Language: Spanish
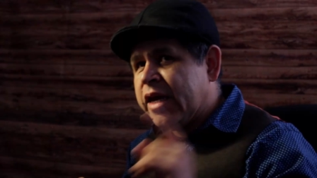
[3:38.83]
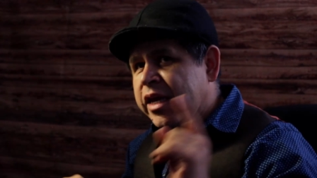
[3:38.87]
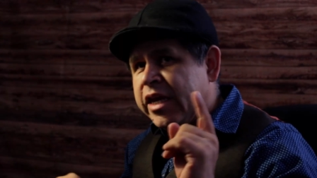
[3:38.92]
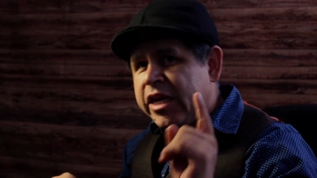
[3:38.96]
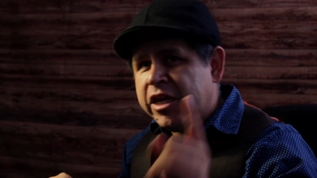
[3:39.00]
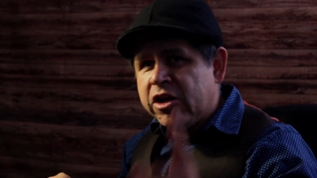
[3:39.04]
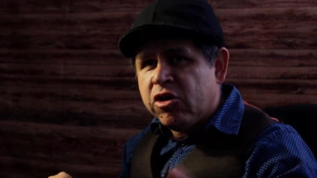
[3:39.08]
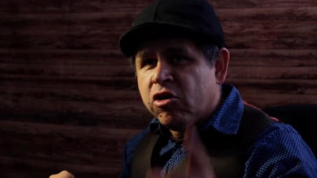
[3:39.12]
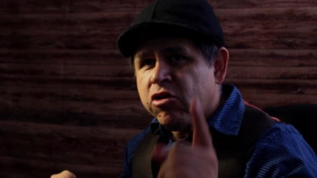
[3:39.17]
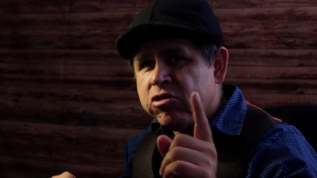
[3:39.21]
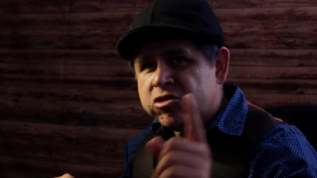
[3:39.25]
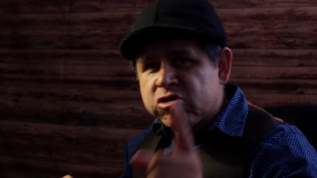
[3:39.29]
Y
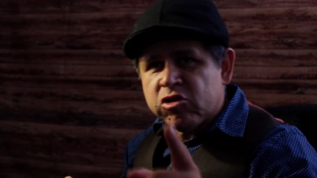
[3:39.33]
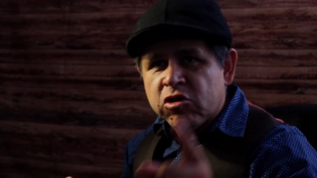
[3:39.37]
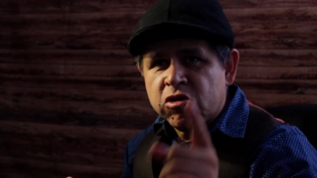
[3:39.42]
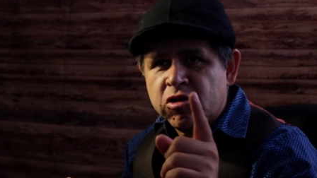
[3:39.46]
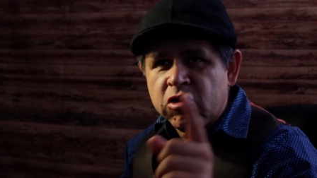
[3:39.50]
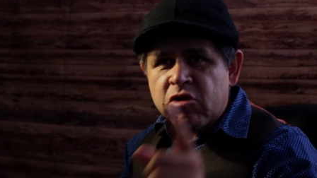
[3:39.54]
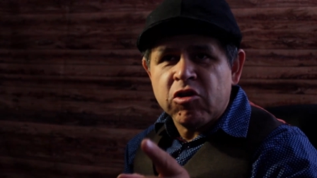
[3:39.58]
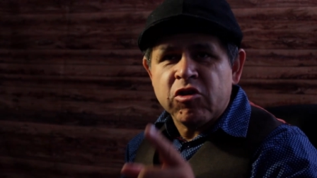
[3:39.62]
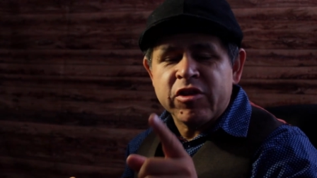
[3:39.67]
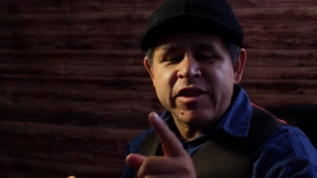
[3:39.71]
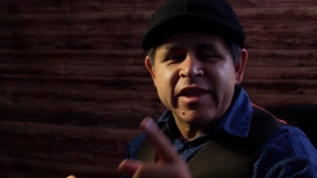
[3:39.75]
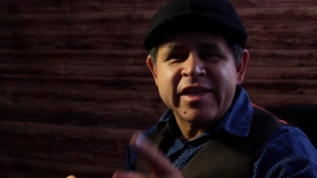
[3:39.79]
no solo
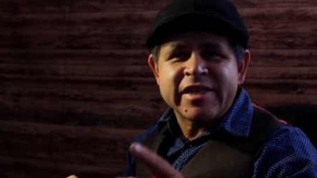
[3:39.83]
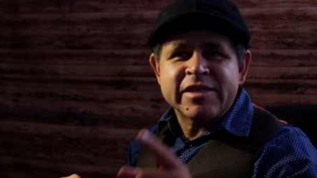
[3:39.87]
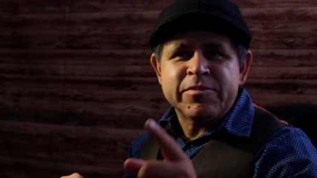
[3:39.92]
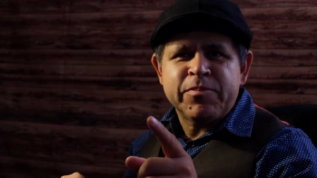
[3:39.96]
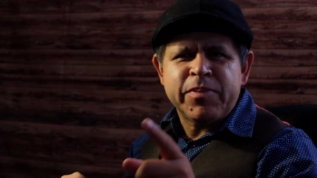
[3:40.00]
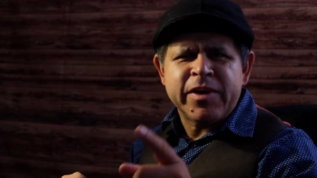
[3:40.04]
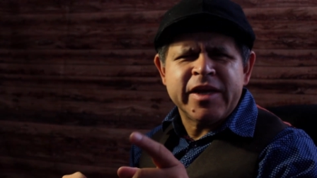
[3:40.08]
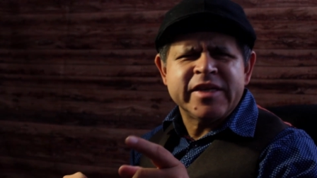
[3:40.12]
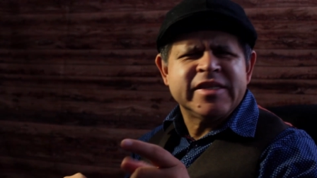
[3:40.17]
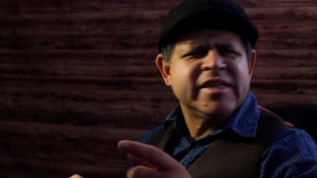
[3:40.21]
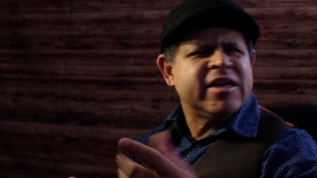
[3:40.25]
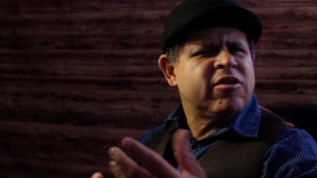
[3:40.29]
lo
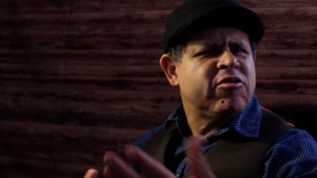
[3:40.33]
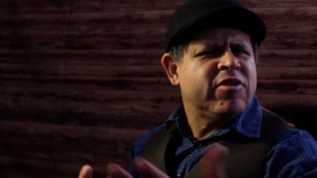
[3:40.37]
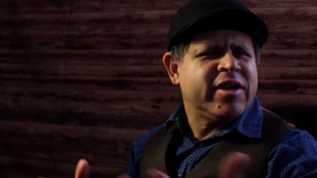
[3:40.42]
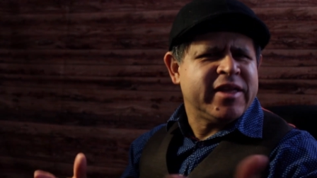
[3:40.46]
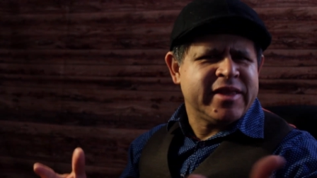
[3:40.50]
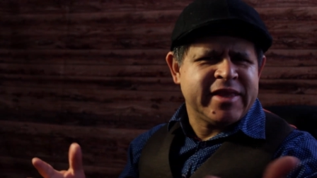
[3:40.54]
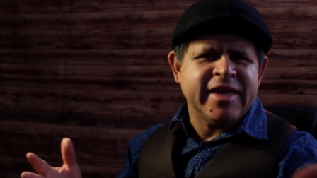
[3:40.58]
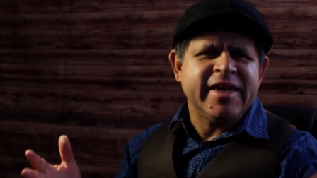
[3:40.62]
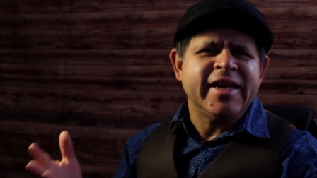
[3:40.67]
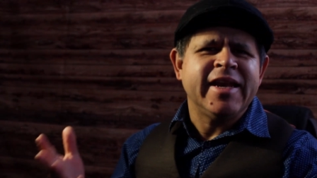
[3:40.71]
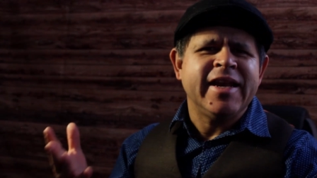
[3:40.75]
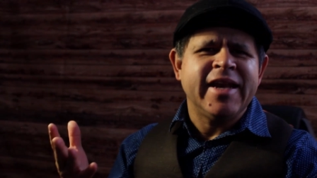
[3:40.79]
desprecia o le
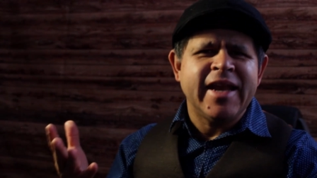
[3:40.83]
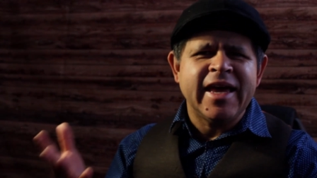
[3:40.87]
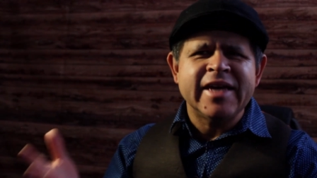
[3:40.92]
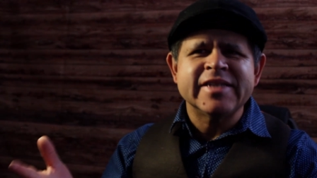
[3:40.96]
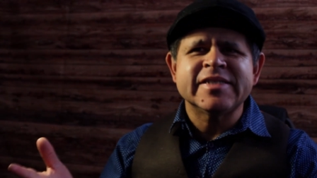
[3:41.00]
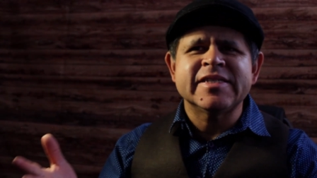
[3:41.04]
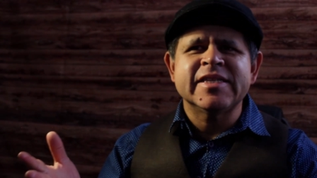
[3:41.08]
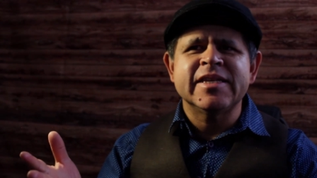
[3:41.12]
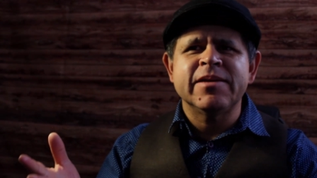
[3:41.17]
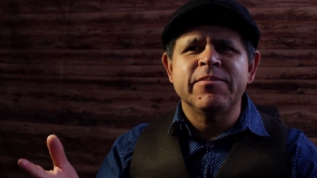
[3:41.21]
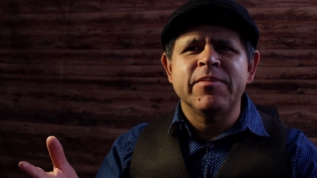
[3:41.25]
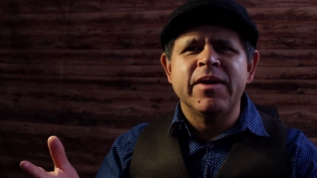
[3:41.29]
tiene
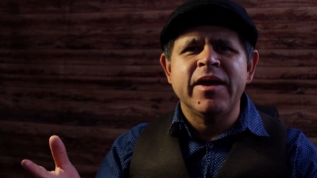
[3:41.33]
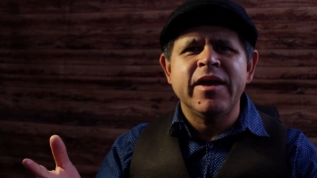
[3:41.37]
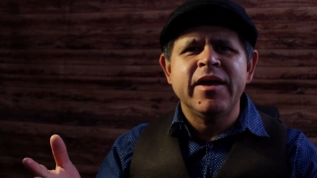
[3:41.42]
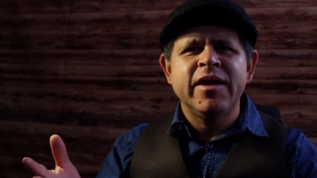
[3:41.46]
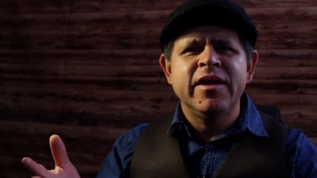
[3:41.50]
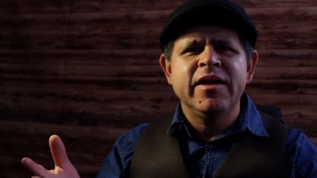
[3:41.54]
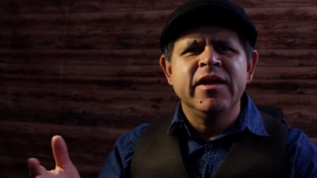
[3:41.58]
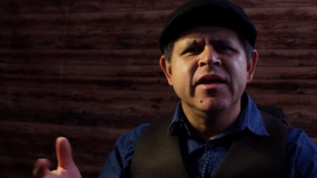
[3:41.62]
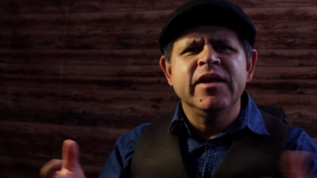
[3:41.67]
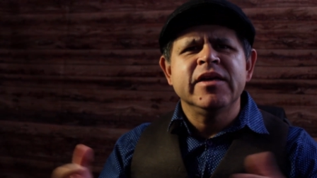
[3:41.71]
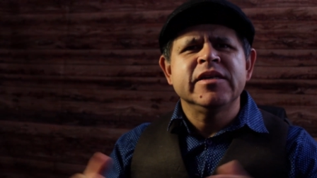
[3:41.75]
lástima,